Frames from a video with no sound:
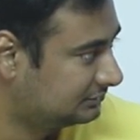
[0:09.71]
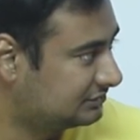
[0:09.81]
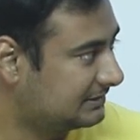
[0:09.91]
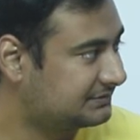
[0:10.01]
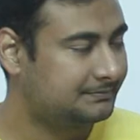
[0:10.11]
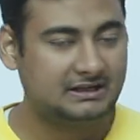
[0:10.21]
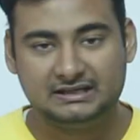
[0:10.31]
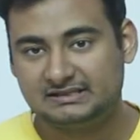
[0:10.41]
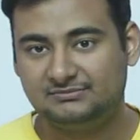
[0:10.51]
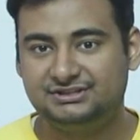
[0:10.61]
तो सबसे पहले
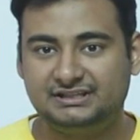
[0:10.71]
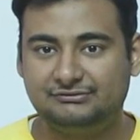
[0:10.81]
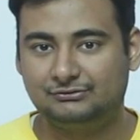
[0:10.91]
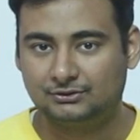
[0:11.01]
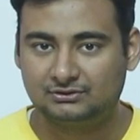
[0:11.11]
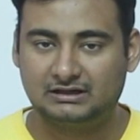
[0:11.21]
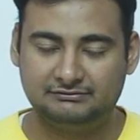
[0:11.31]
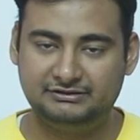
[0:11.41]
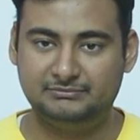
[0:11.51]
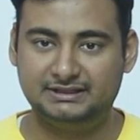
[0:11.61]
ये समझिए कि
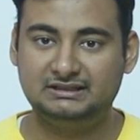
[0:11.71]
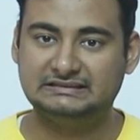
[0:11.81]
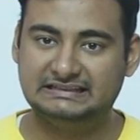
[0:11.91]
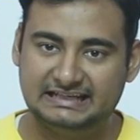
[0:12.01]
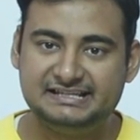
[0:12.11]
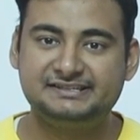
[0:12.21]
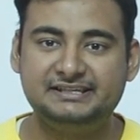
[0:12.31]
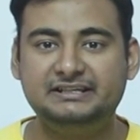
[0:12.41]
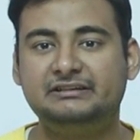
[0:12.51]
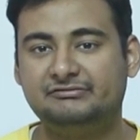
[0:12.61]
फ़ोटोग्राफी में लेंस
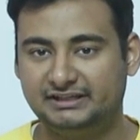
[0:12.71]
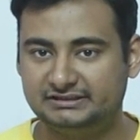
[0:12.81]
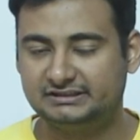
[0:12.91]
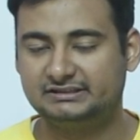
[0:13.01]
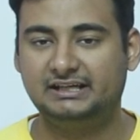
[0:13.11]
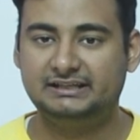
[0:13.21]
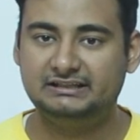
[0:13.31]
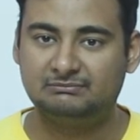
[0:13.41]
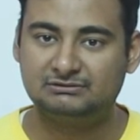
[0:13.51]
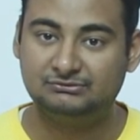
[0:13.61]
ही डिफाइन करता है
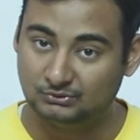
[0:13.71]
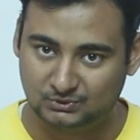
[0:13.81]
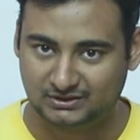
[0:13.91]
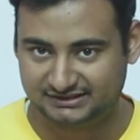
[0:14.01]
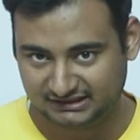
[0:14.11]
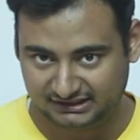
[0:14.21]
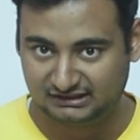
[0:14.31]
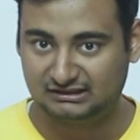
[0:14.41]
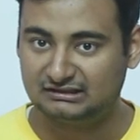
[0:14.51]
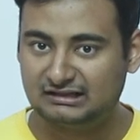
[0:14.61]
कि आपका फ़ोटो कैसा
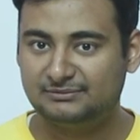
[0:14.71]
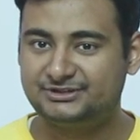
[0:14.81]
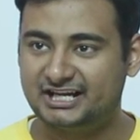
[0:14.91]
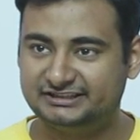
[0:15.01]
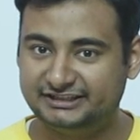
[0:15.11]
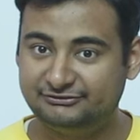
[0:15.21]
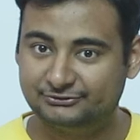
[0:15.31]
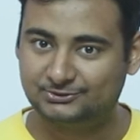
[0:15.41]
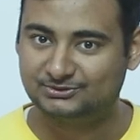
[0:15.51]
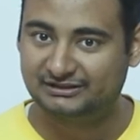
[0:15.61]
आएगा अगर आप चाहते हैं कि
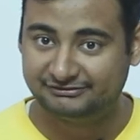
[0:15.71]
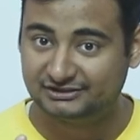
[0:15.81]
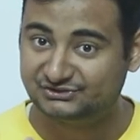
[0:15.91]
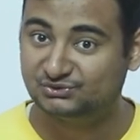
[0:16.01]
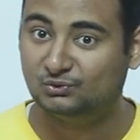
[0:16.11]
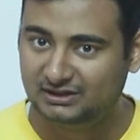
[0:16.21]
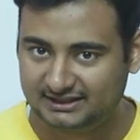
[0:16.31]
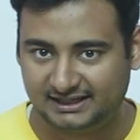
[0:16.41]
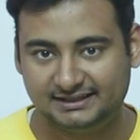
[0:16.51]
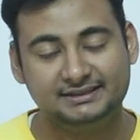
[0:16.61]
फ़ोटोग्राफी का सोल
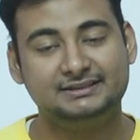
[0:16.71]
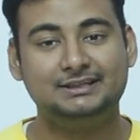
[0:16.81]
क्या है